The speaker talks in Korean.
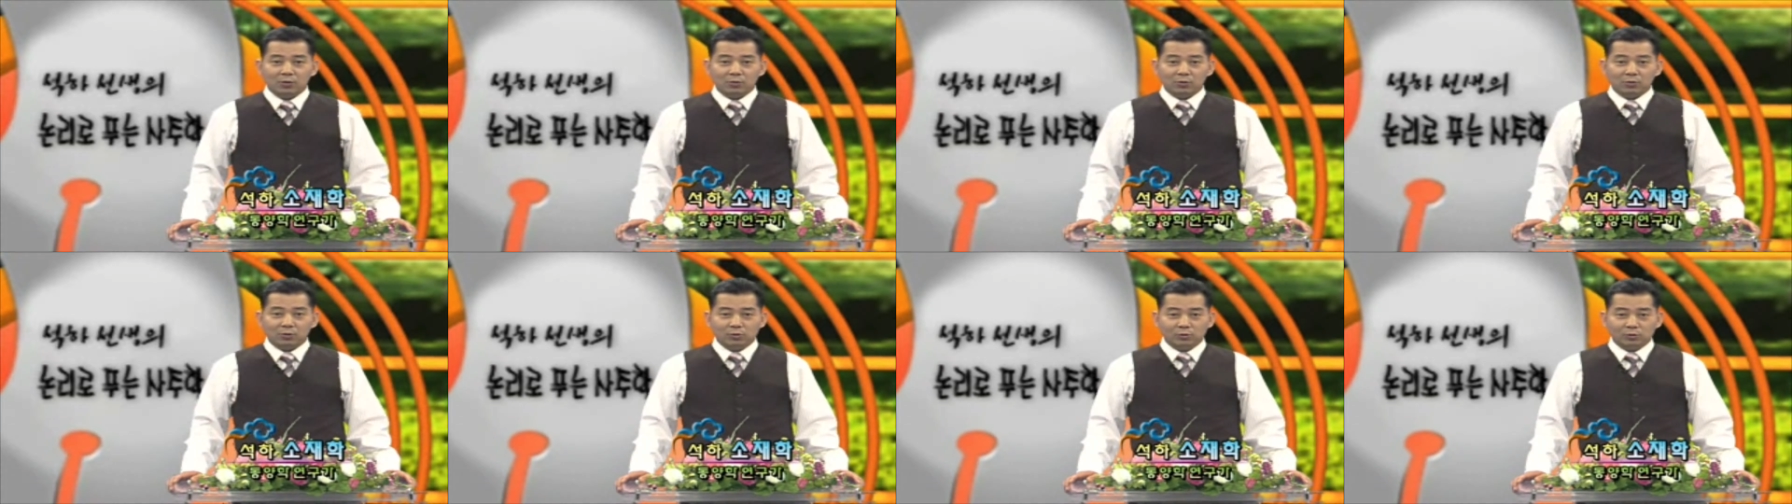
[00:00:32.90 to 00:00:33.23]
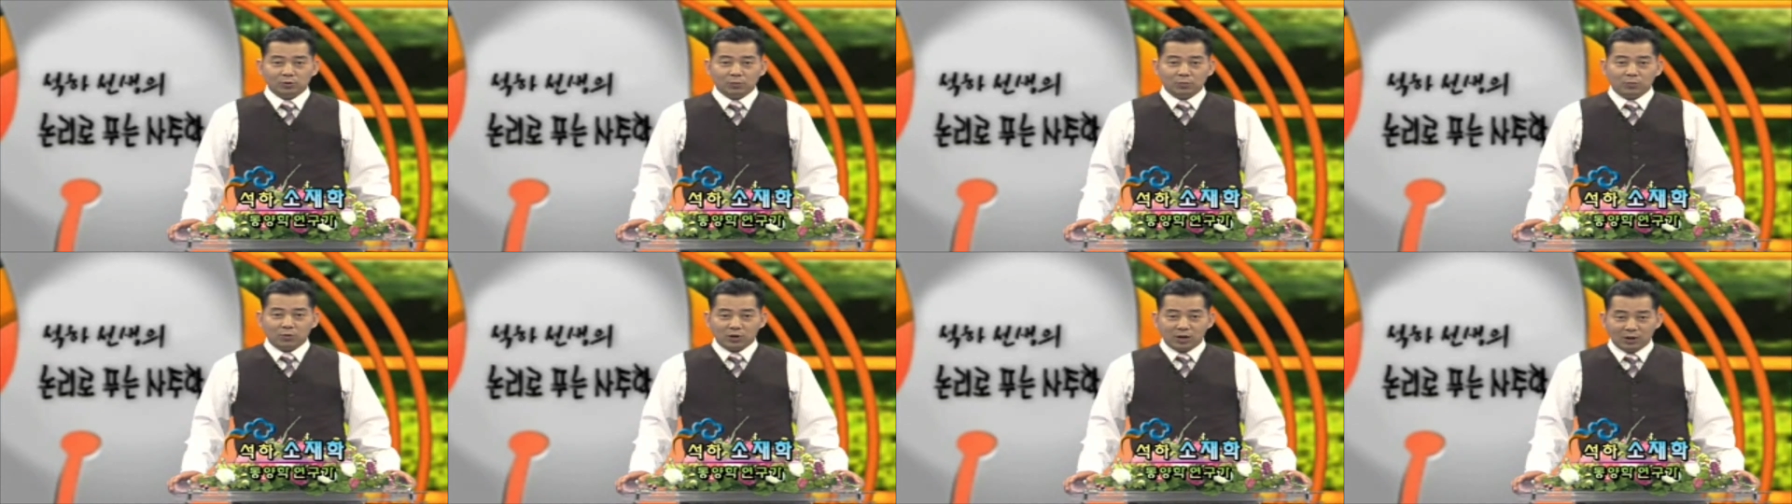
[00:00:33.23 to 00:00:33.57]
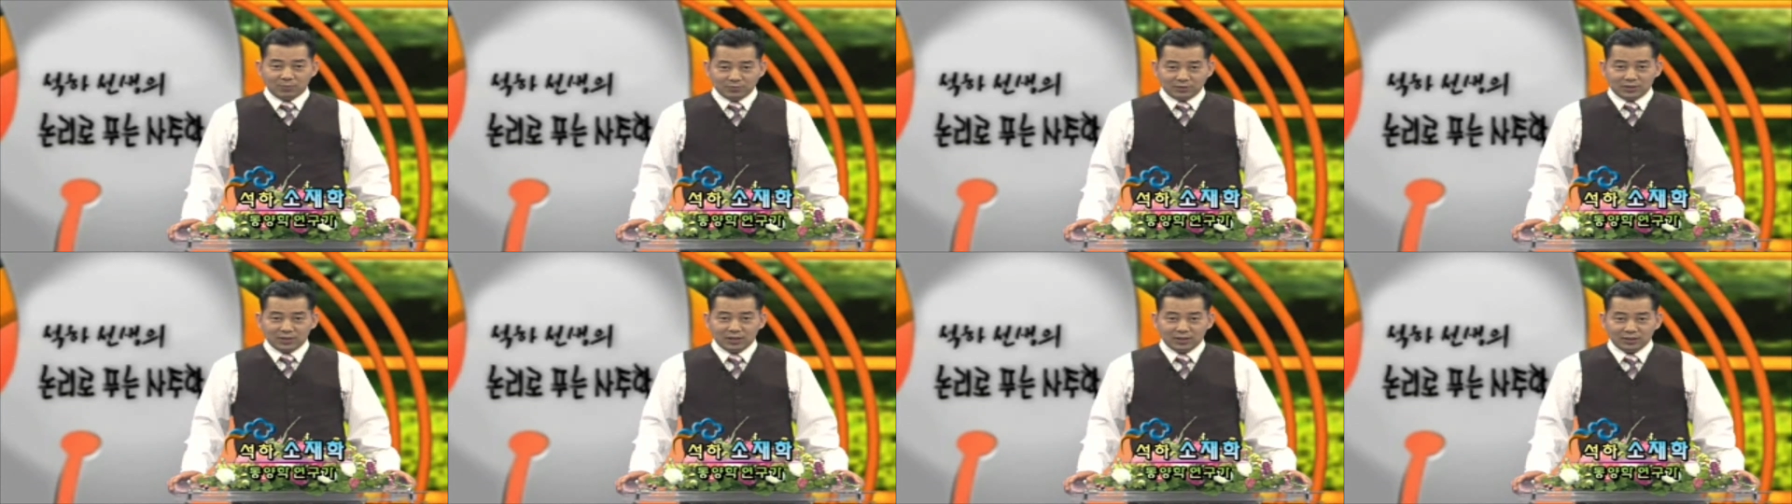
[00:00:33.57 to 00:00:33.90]
오늘도
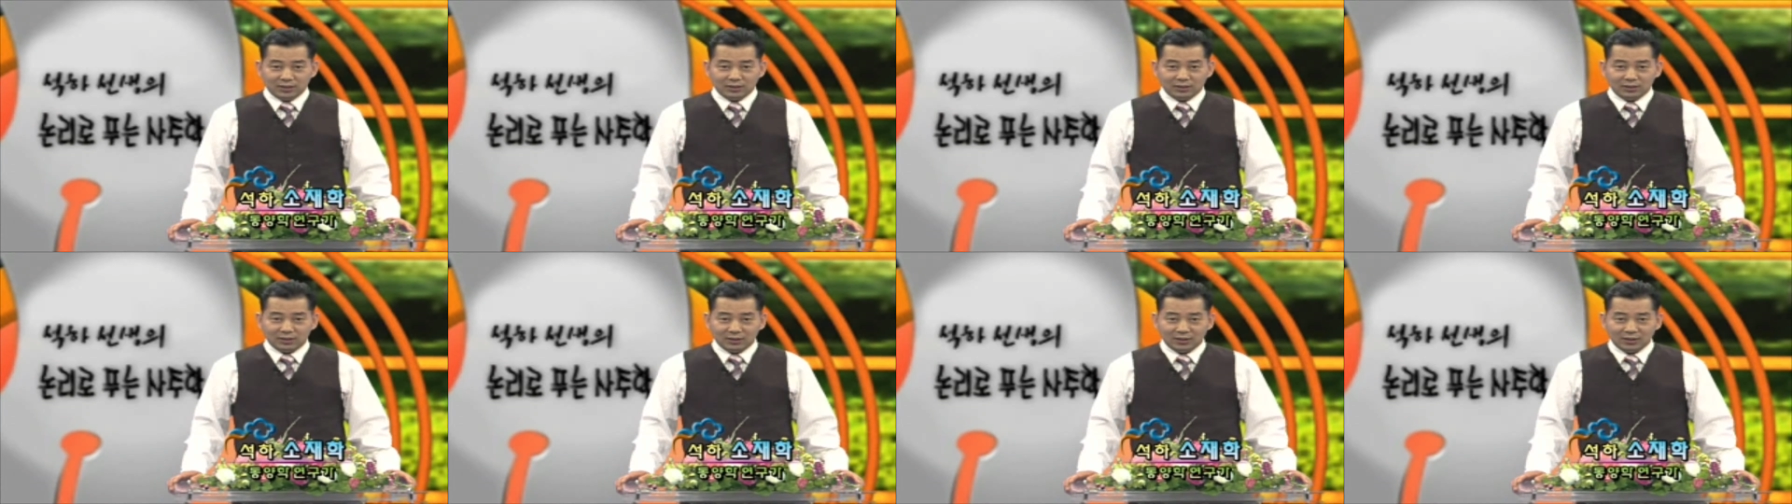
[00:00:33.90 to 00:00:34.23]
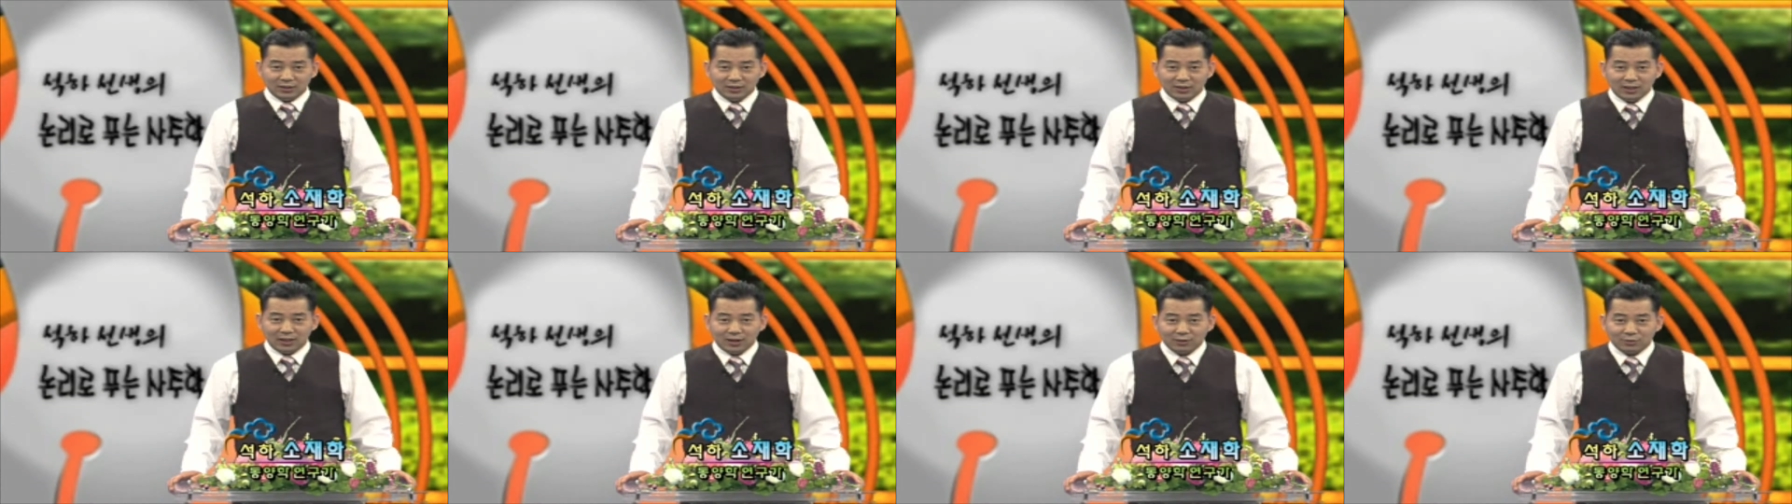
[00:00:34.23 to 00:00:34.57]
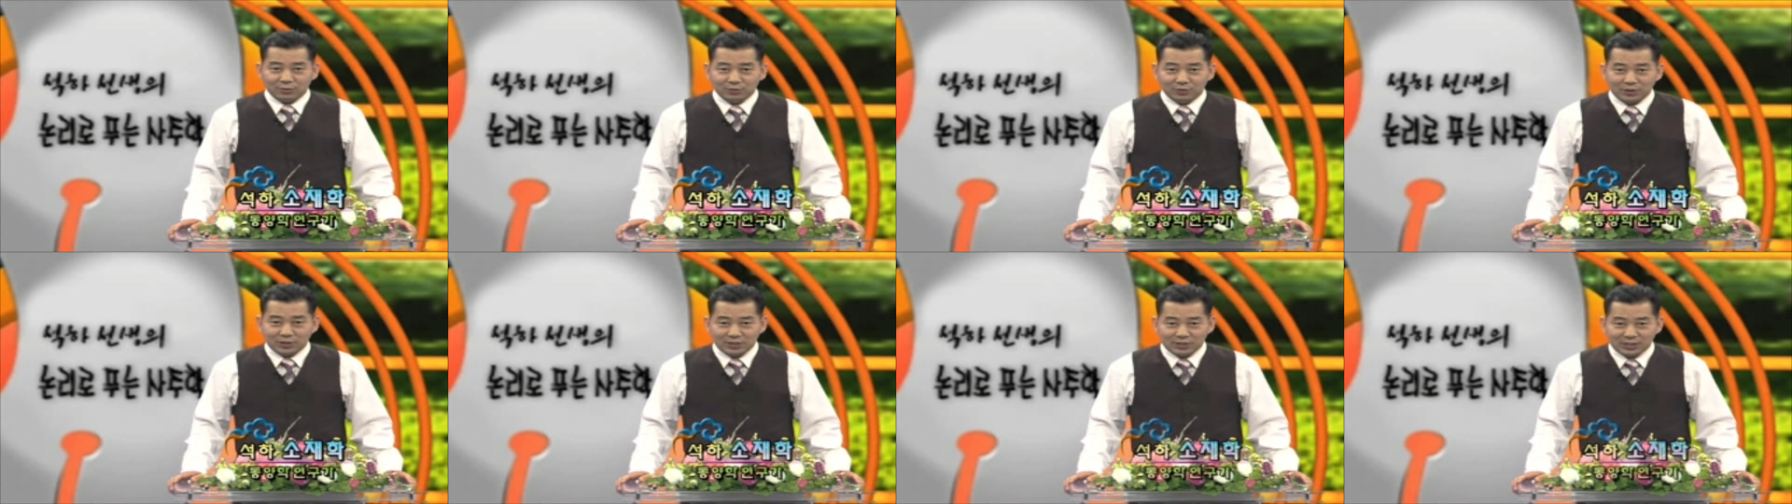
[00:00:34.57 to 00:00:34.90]
보람찬
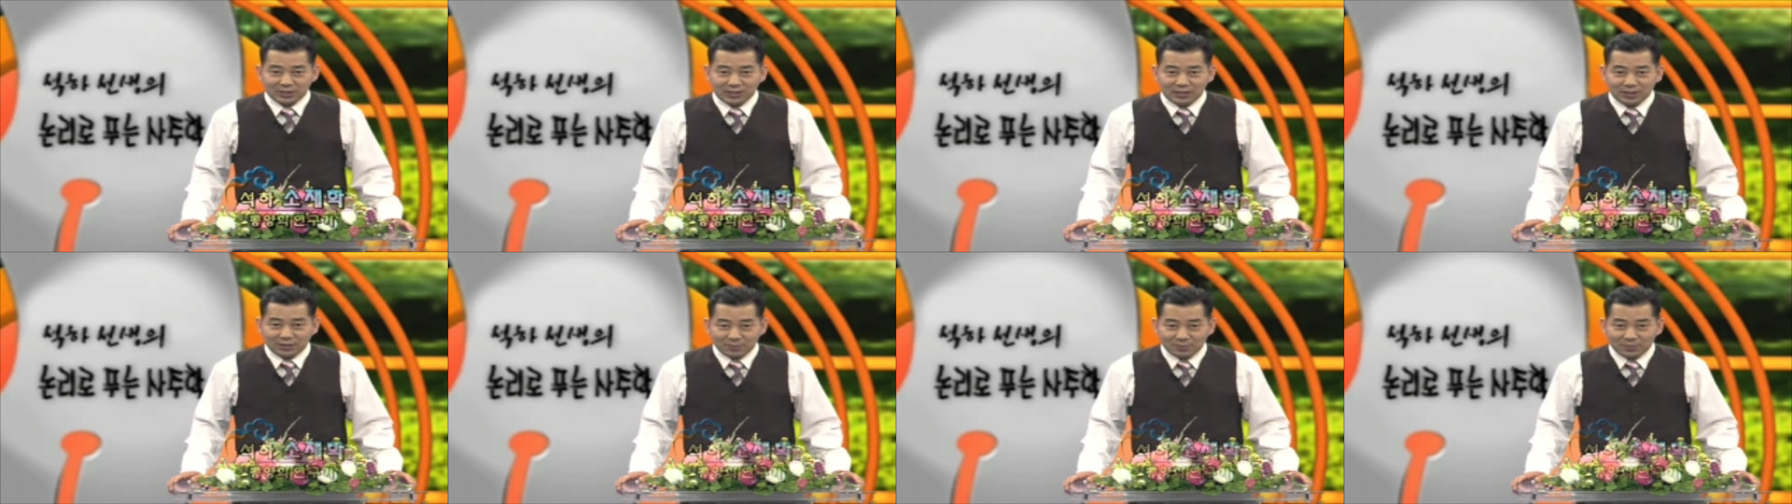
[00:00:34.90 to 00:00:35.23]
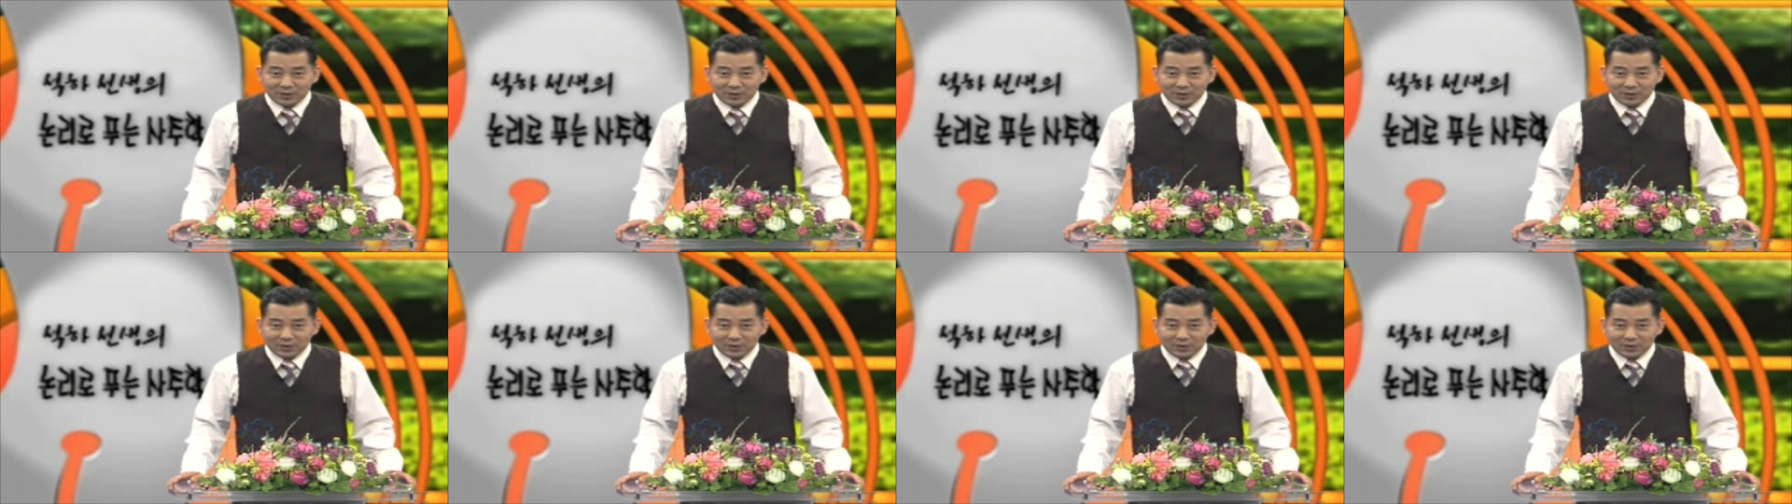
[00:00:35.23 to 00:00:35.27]
하루 되시기